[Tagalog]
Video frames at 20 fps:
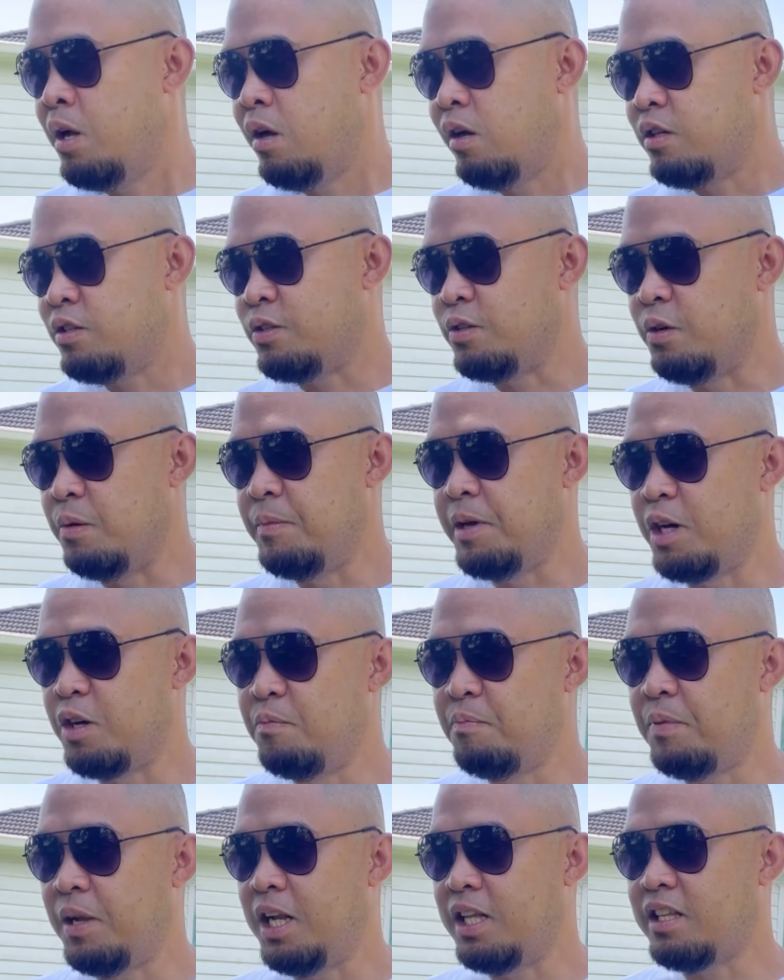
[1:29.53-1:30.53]
So,
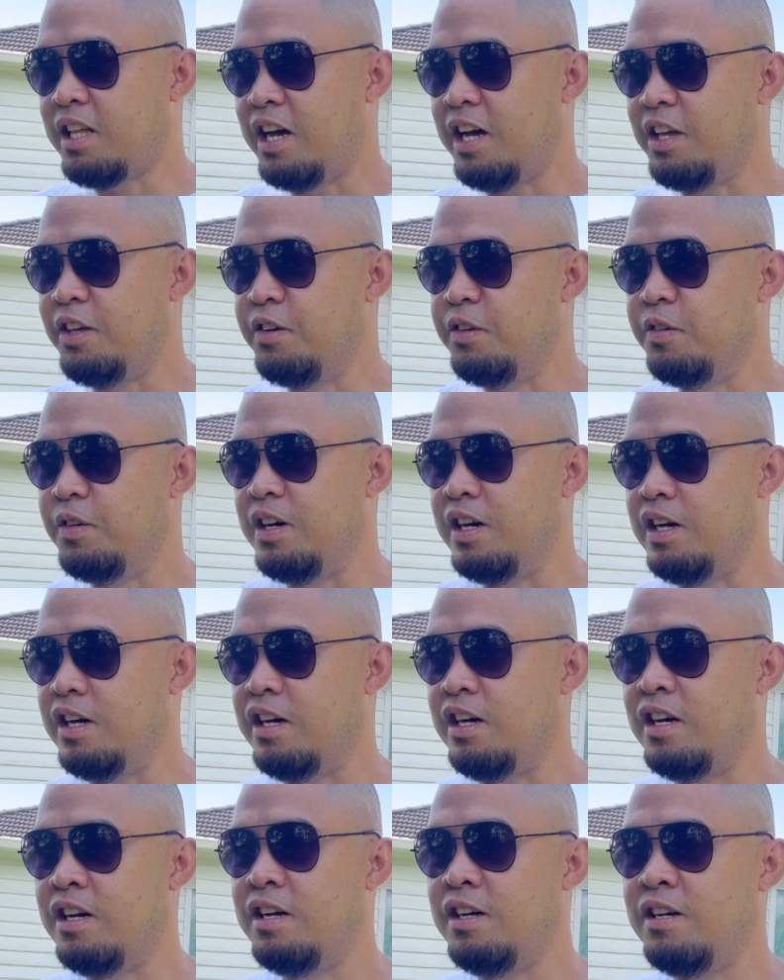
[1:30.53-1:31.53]
meron pala tayong
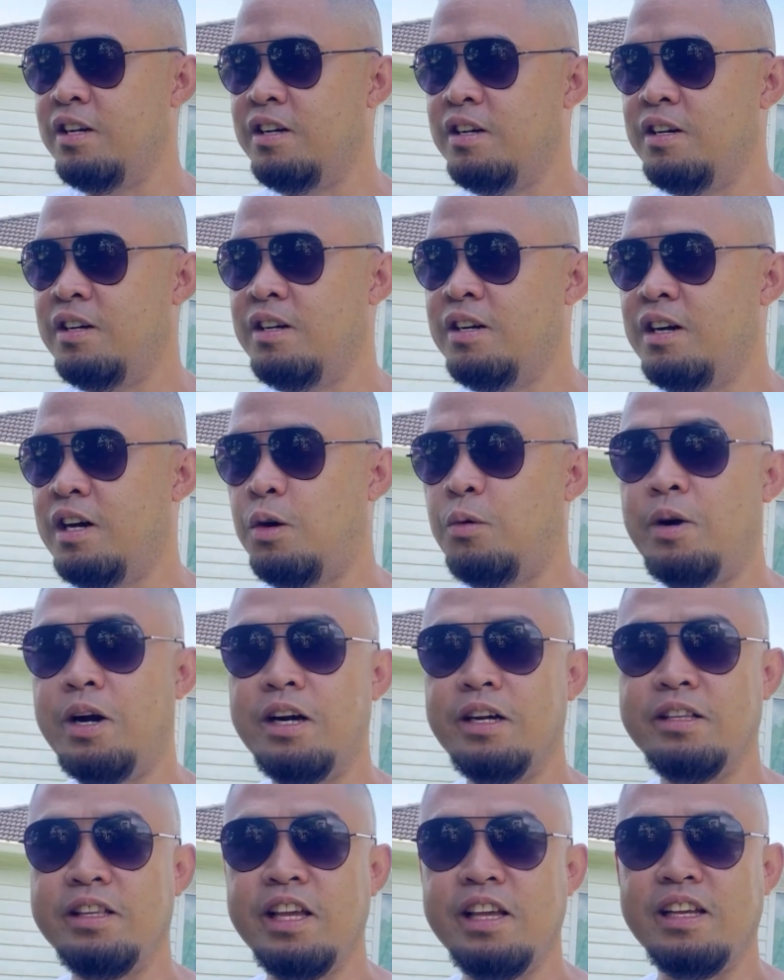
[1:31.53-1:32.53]
uh,
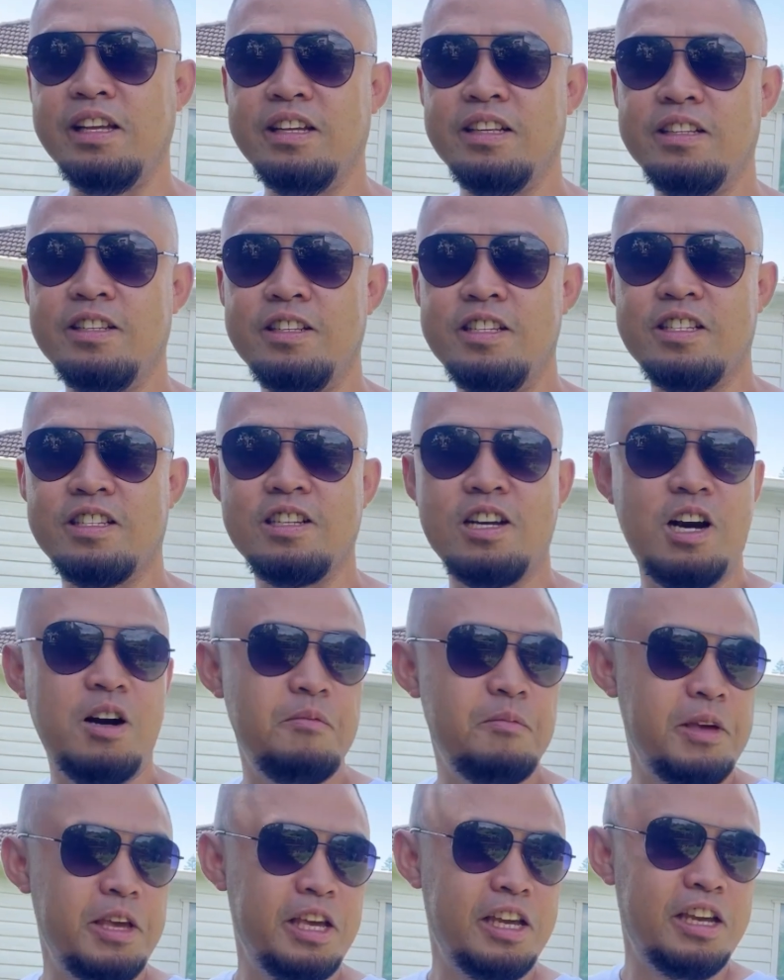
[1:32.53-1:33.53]
awarding this
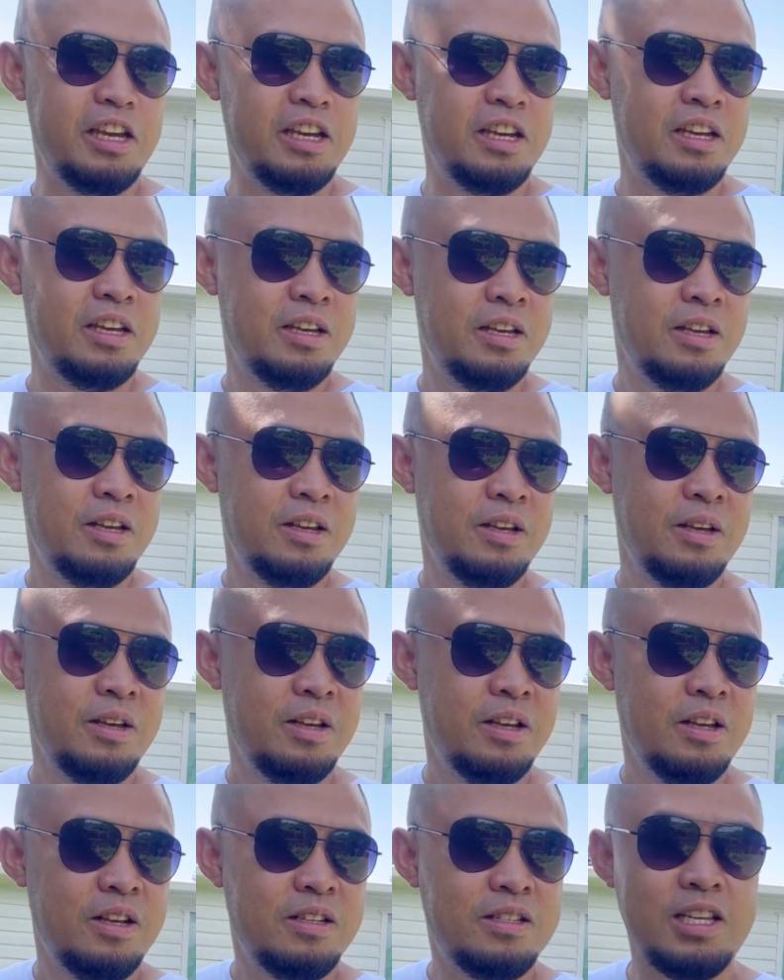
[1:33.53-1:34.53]
coming
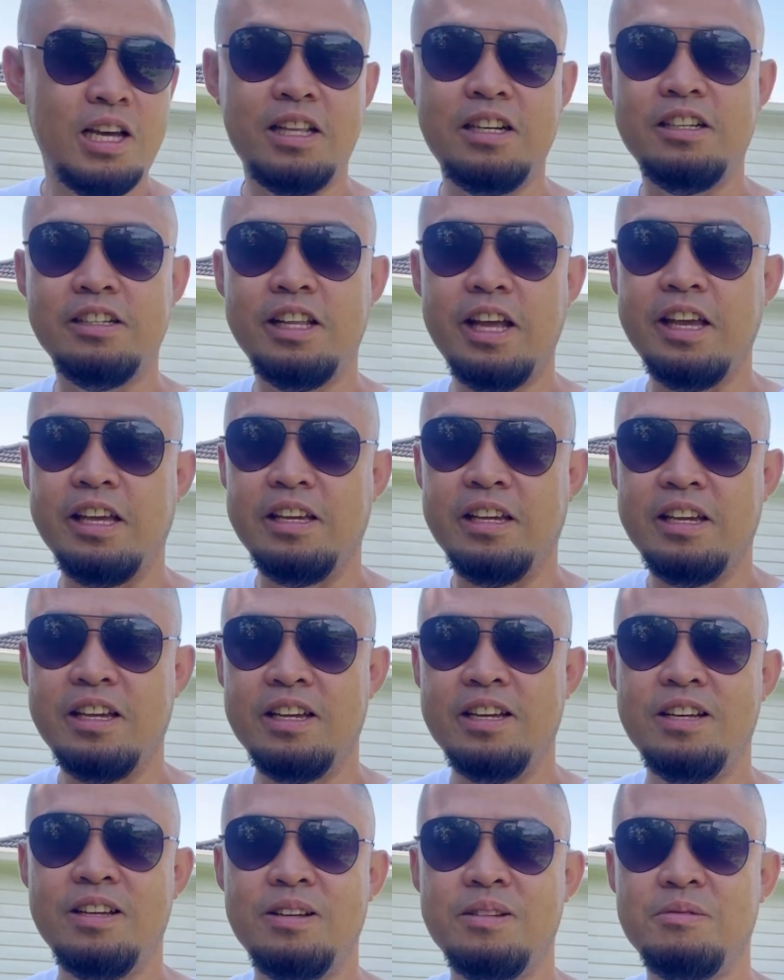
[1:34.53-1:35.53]
Saturday,
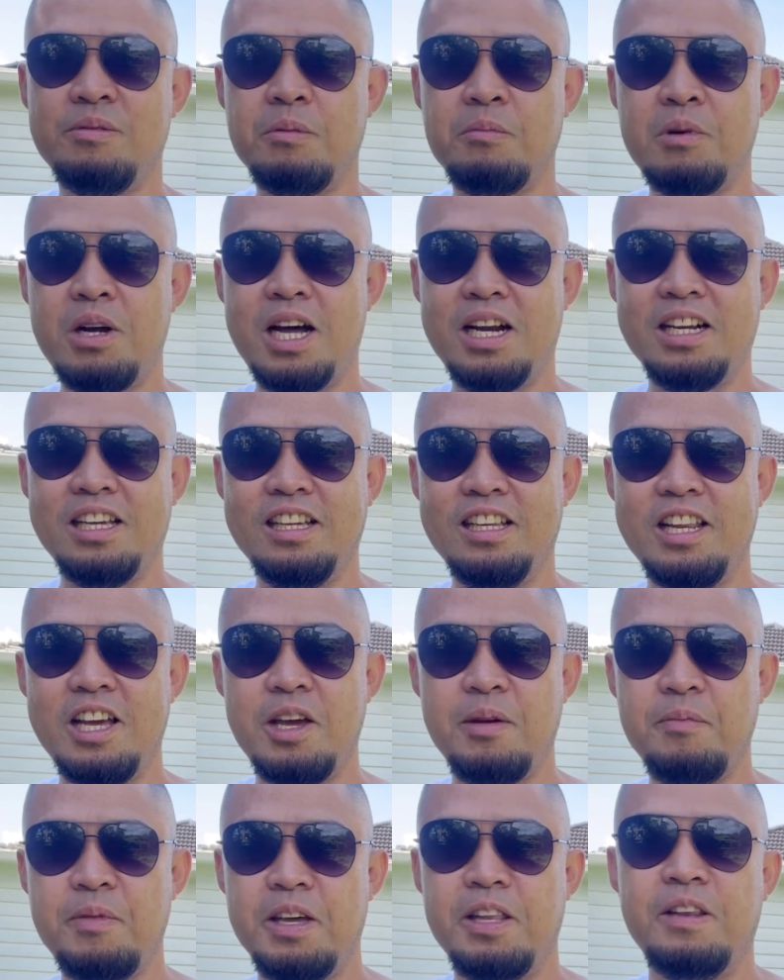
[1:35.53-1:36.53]
February
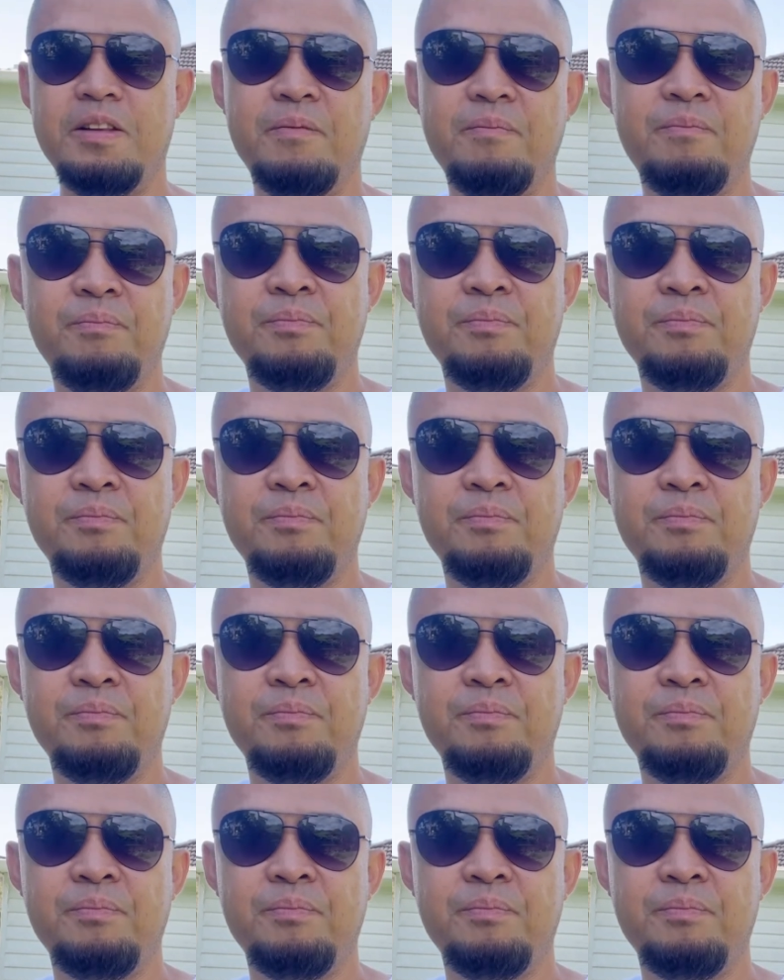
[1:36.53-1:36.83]
11.